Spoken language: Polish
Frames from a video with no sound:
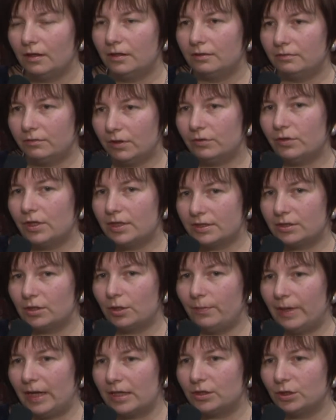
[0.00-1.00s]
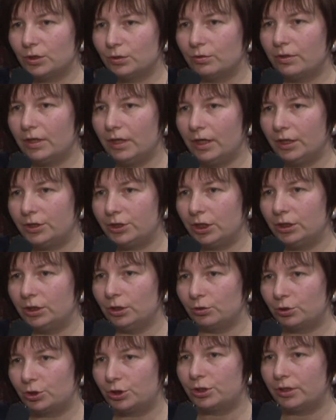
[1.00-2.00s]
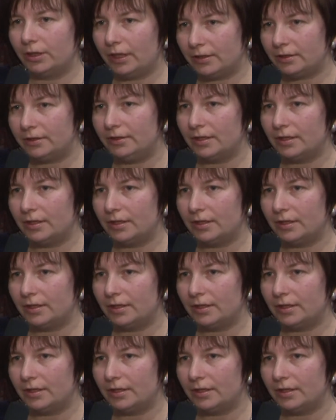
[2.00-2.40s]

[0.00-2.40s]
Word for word: no jest to bardzo długie leczenie, już trzyletnie